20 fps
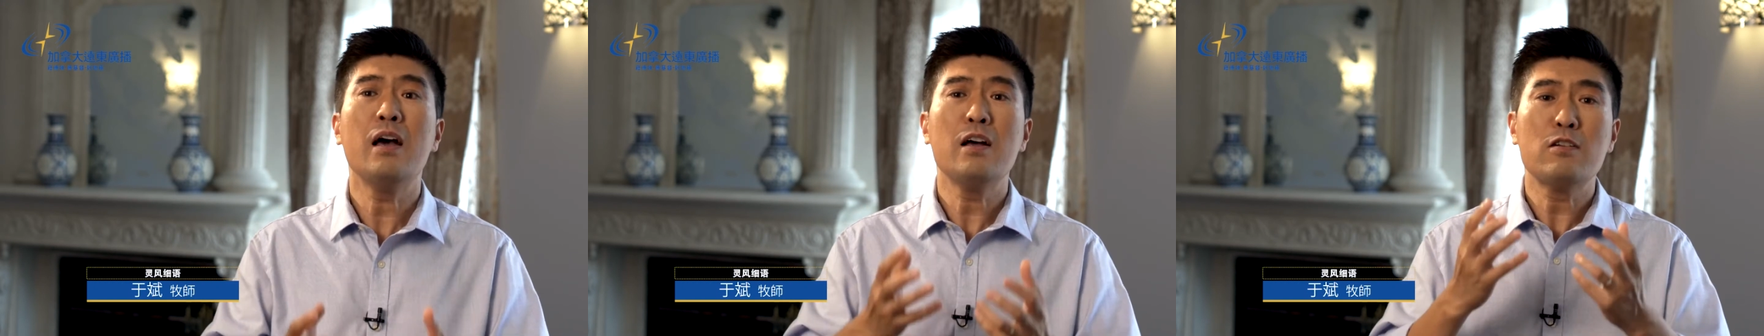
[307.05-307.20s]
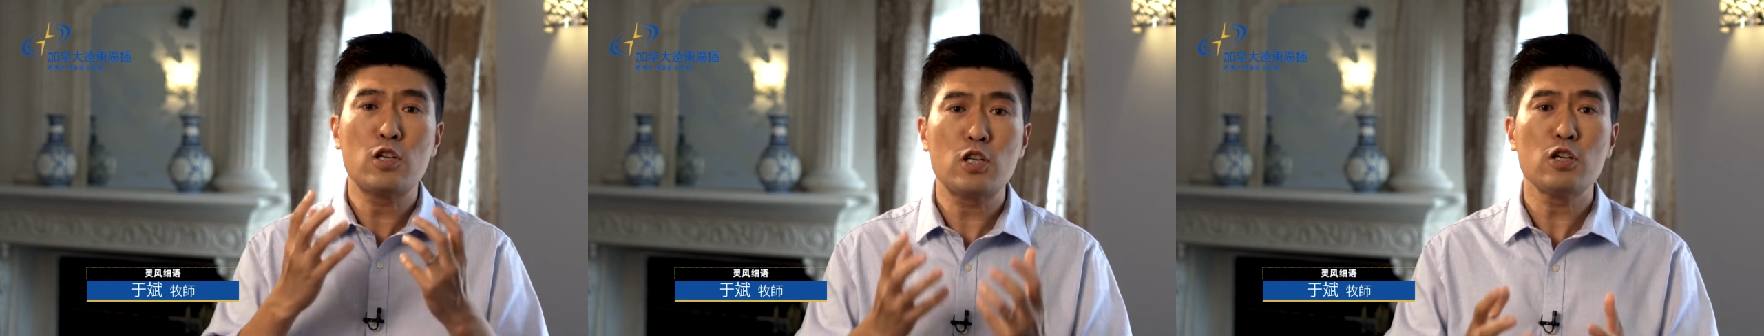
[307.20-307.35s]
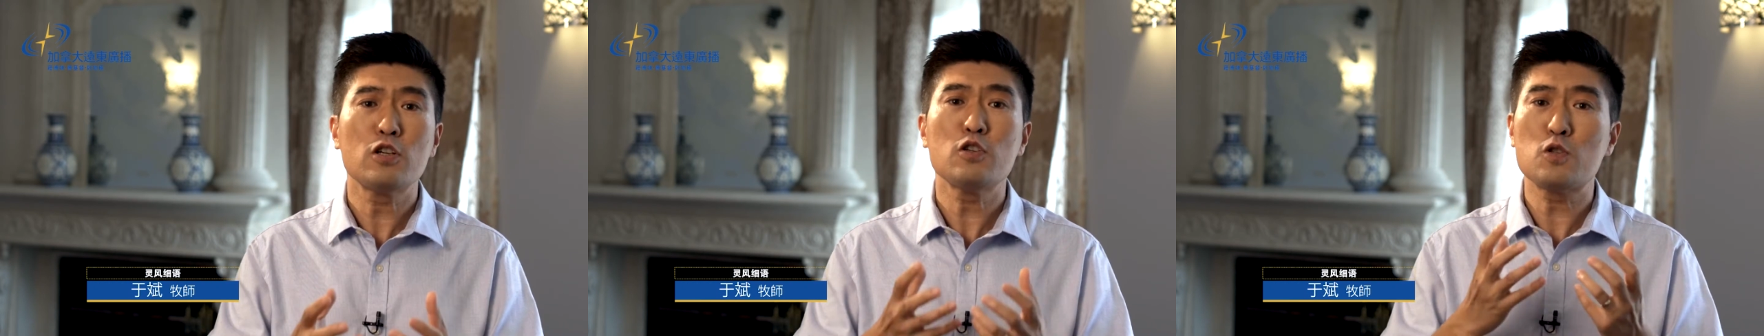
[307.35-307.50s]

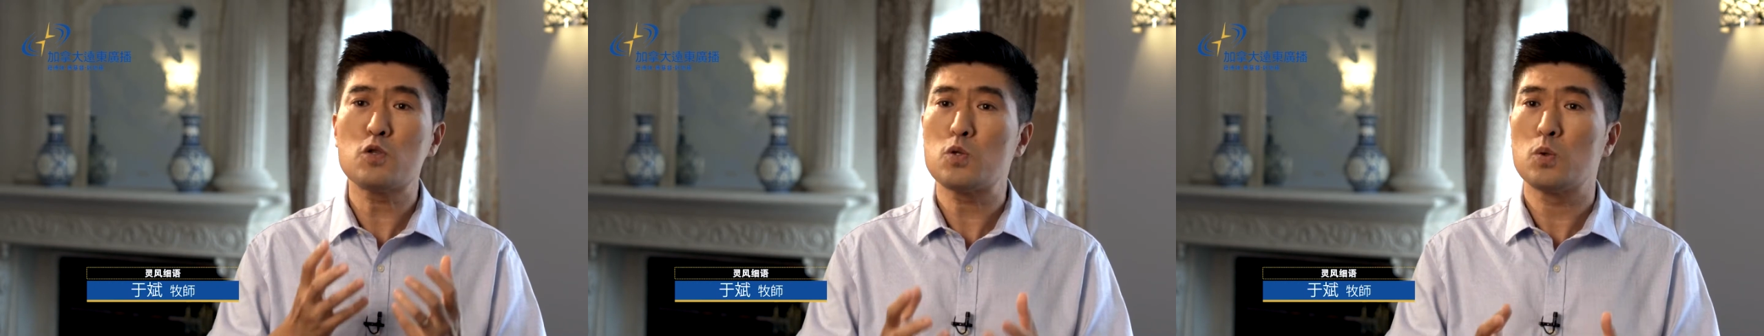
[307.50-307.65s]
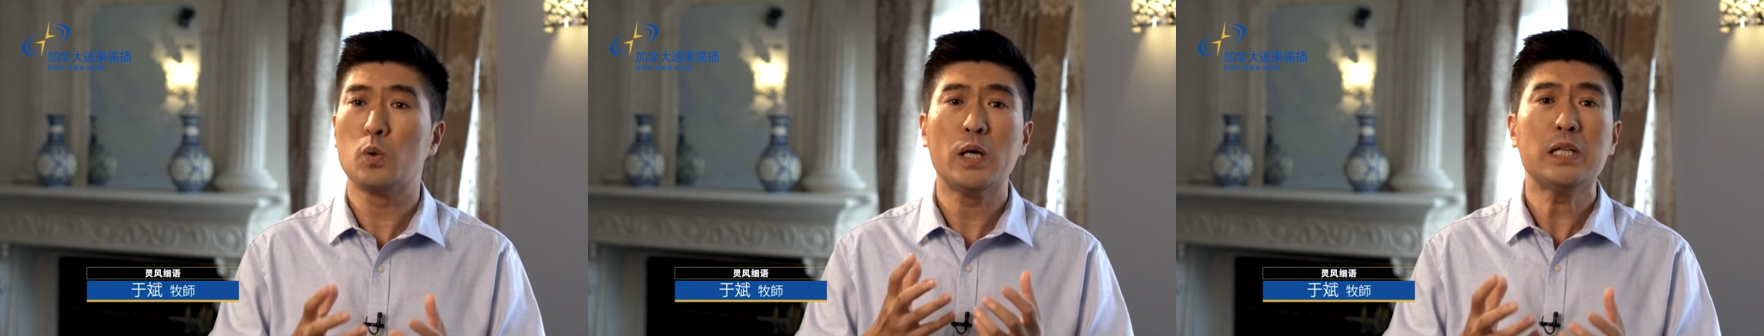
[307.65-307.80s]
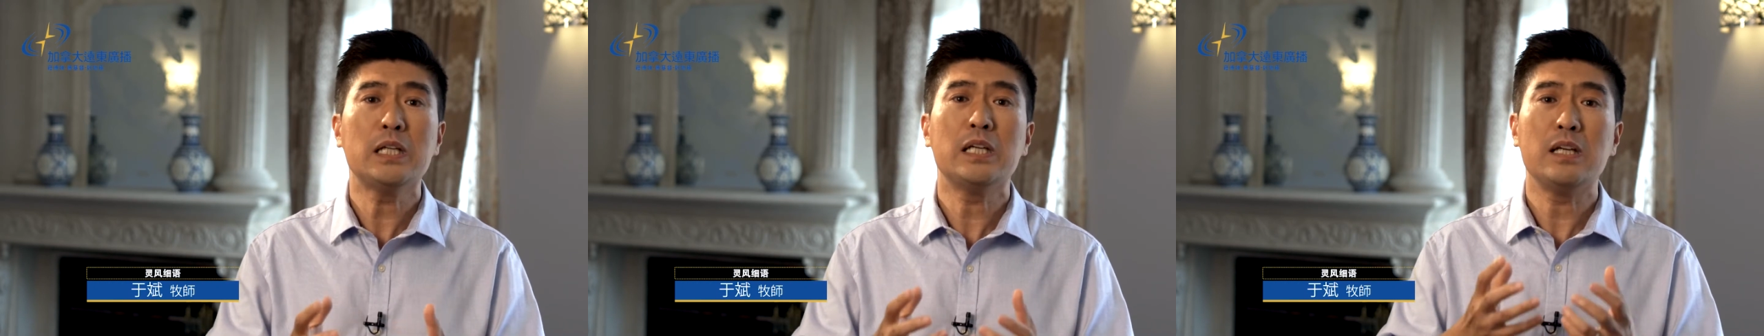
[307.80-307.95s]
之
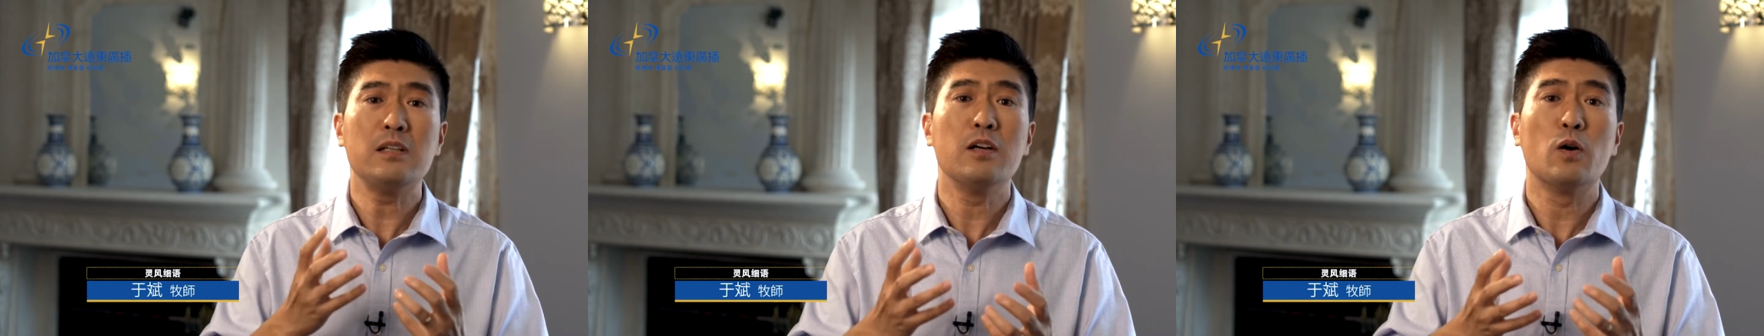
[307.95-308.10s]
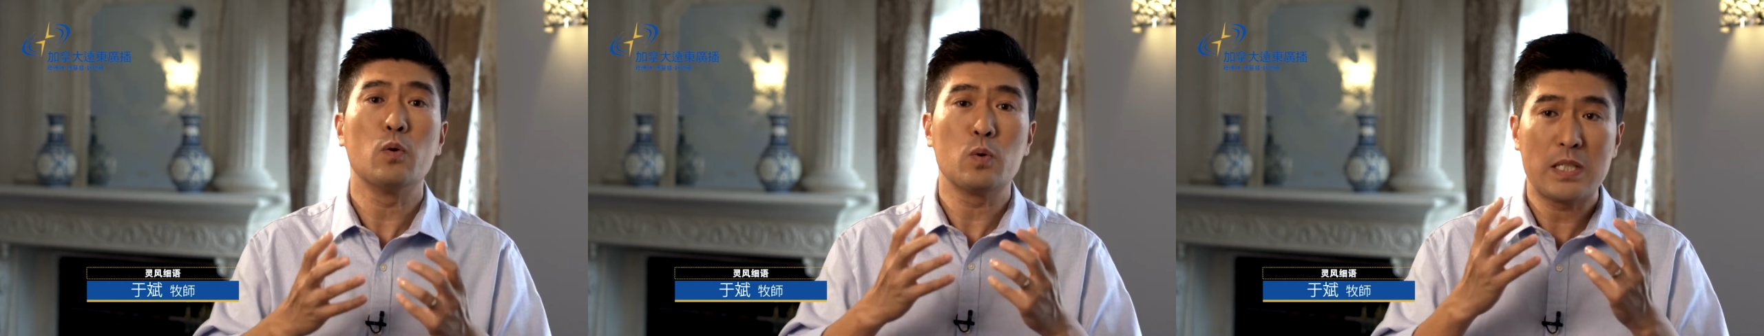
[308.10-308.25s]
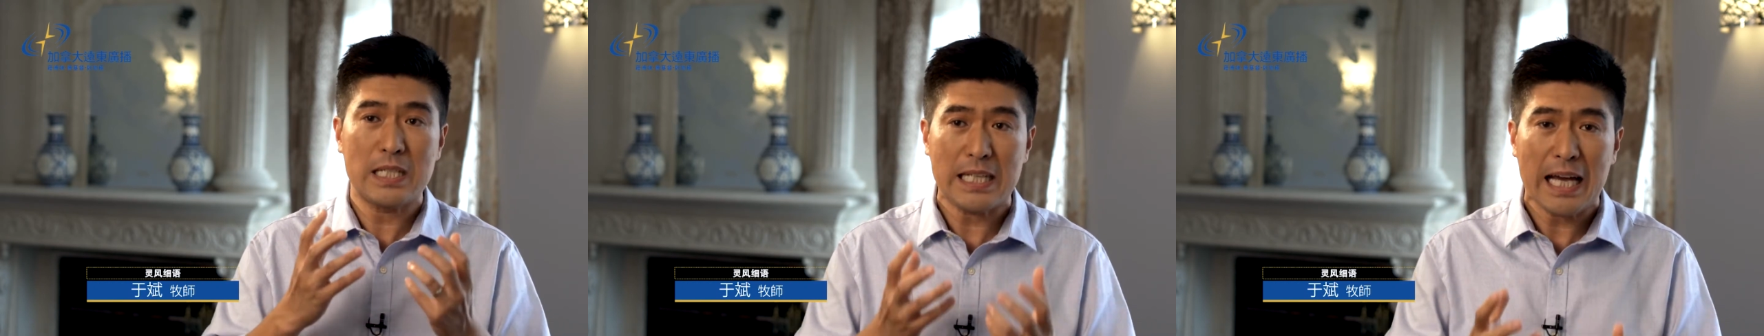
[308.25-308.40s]
所以
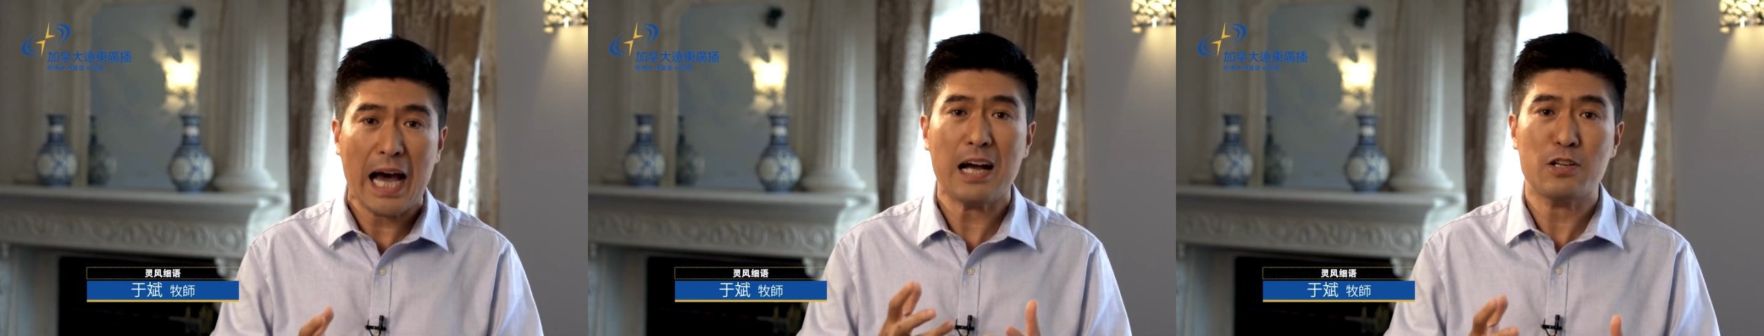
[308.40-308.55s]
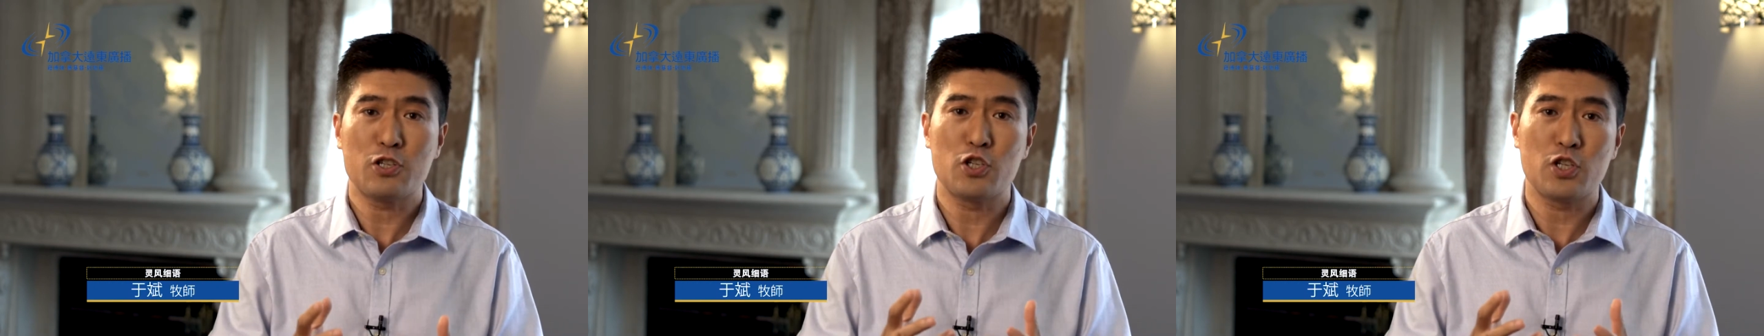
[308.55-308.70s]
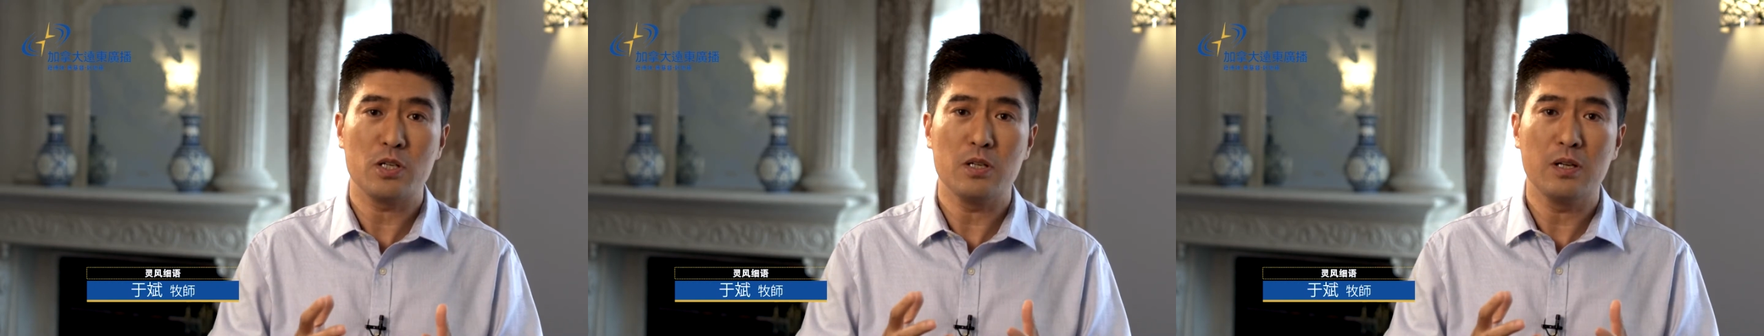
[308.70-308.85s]
有价
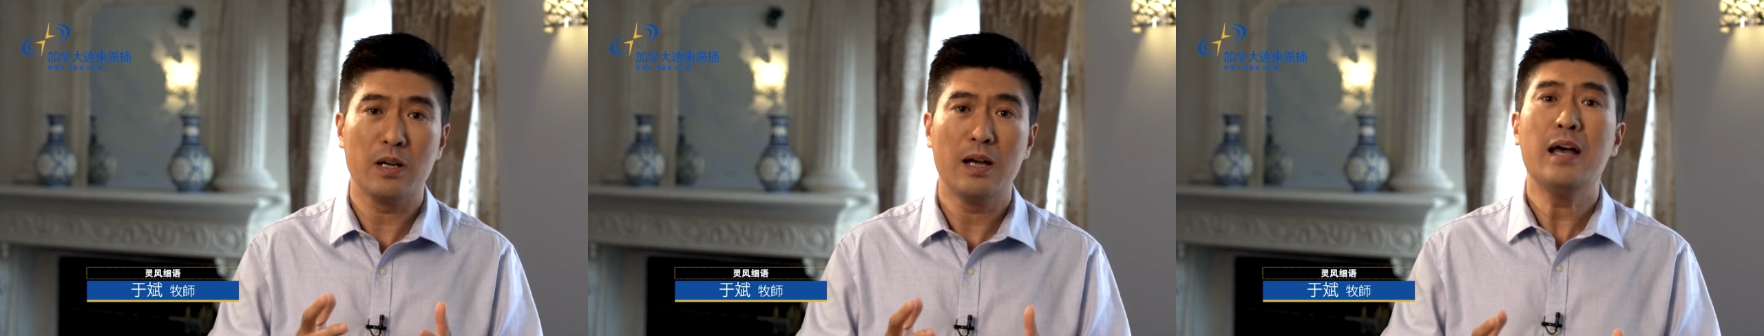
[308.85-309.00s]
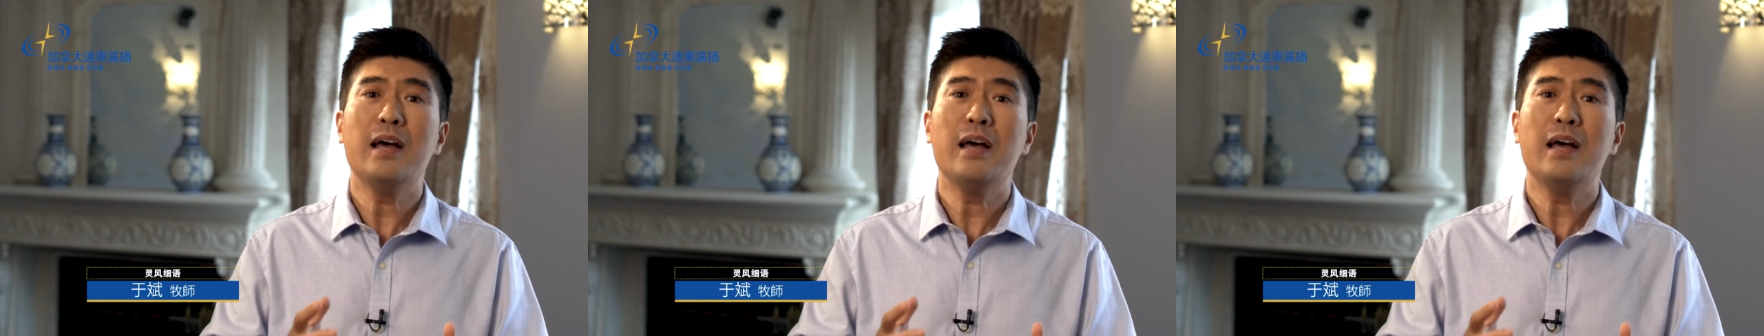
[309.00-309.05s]
值，